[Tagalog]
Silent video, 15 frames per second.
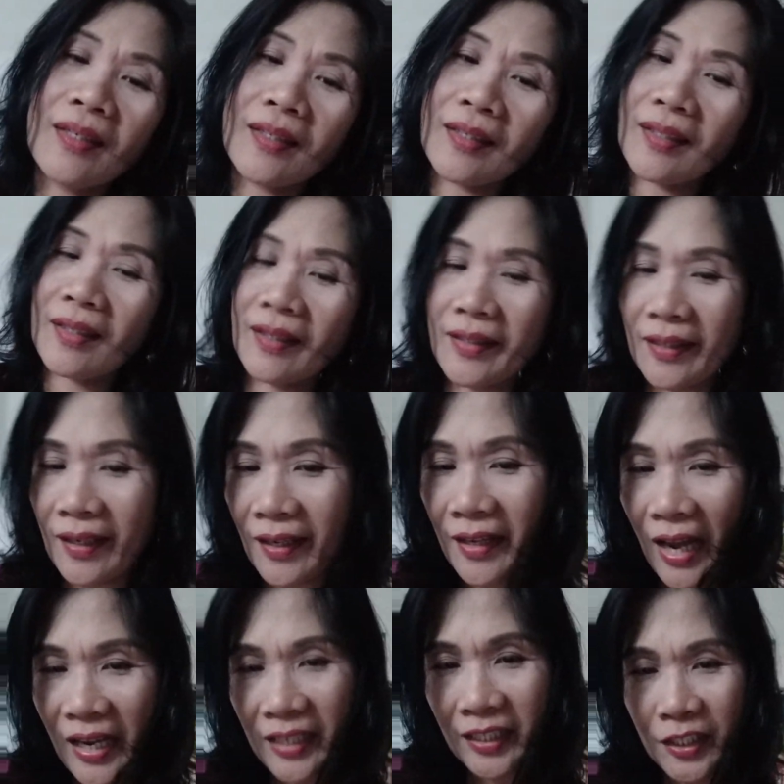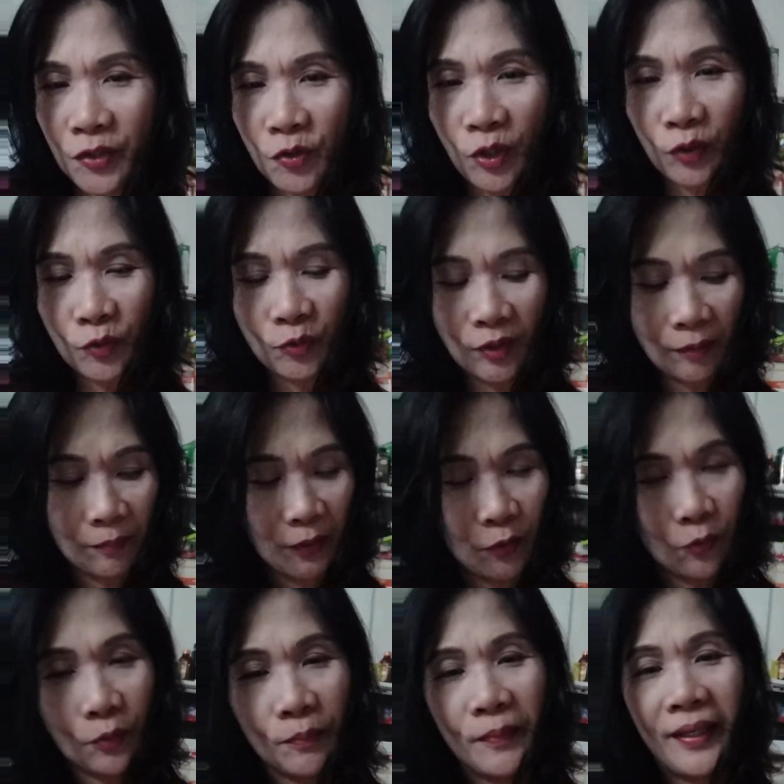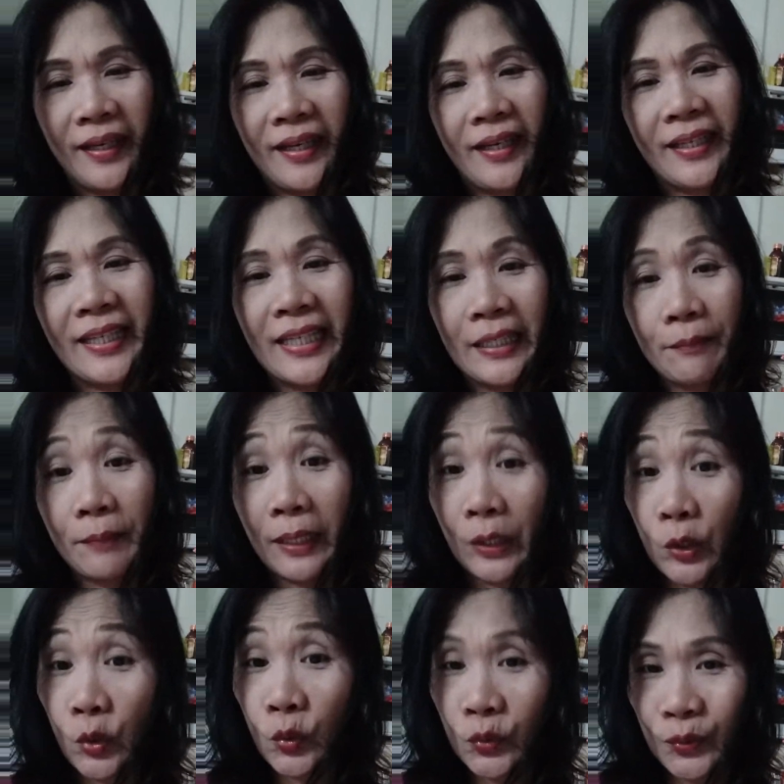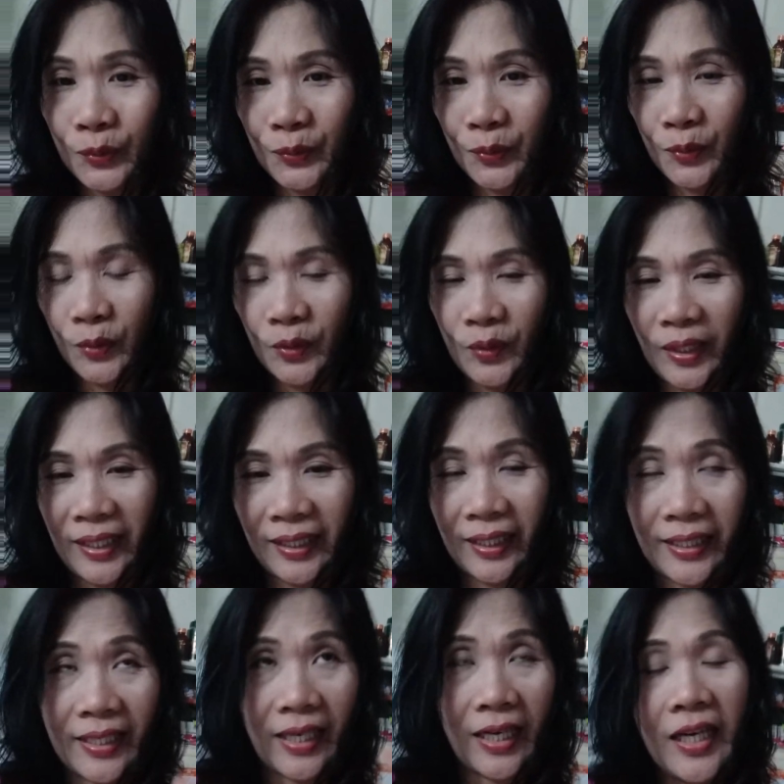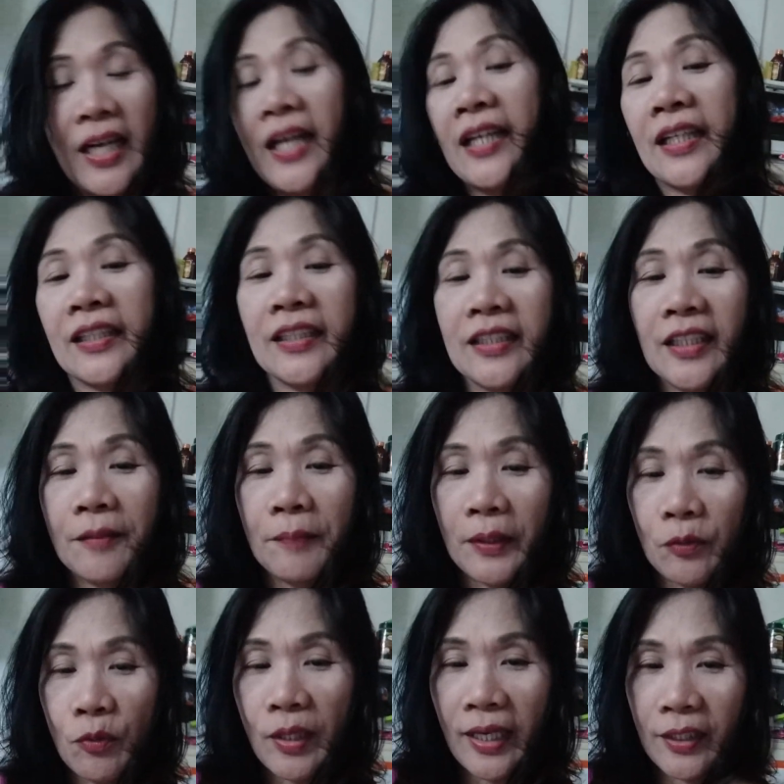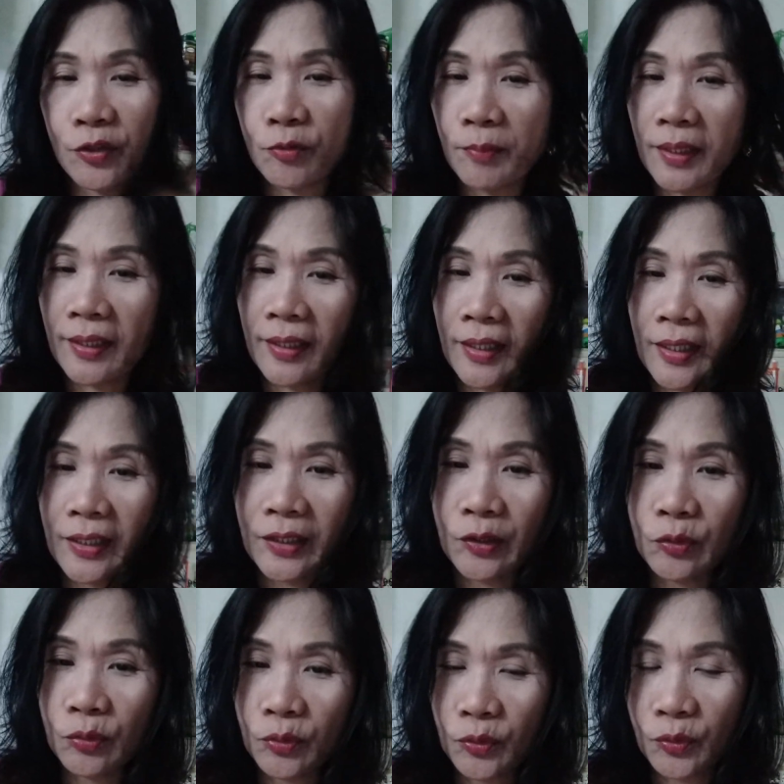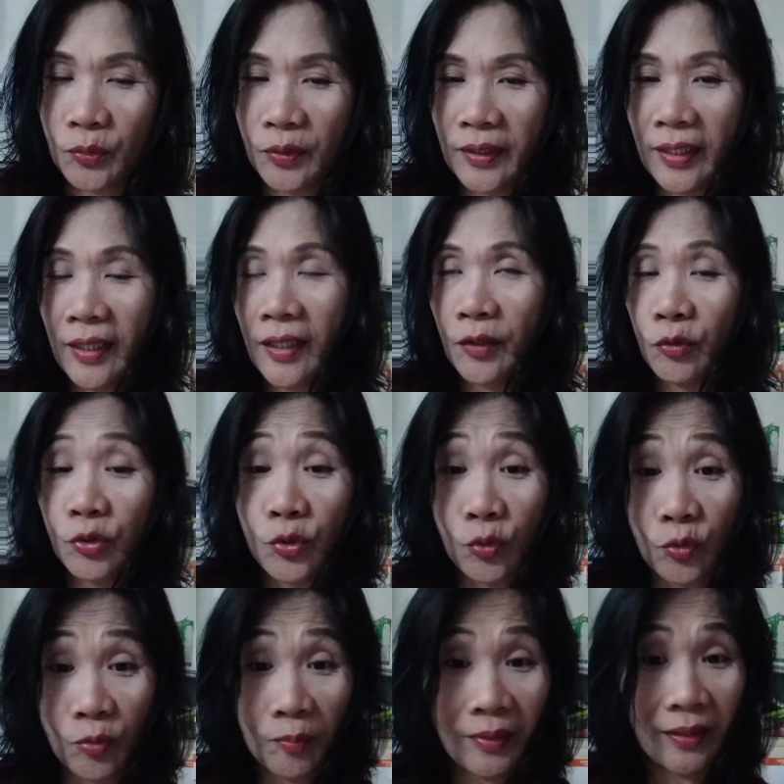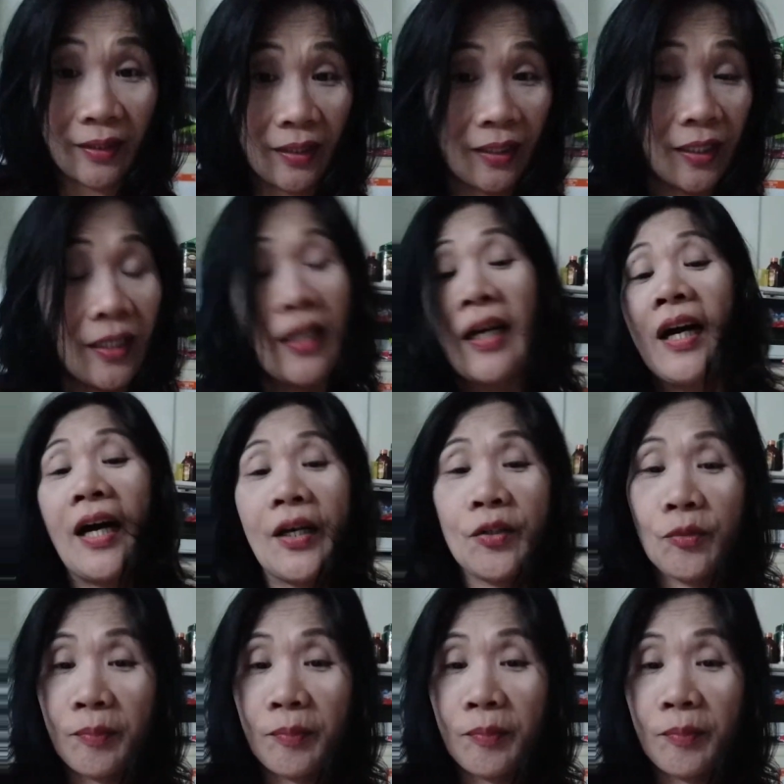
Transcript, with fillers: uh, gaya-gayahin ninyo ako na maro, mahilig magluto, kaya natitikman ko lahat yung mga luto na gusto ko ma, ano,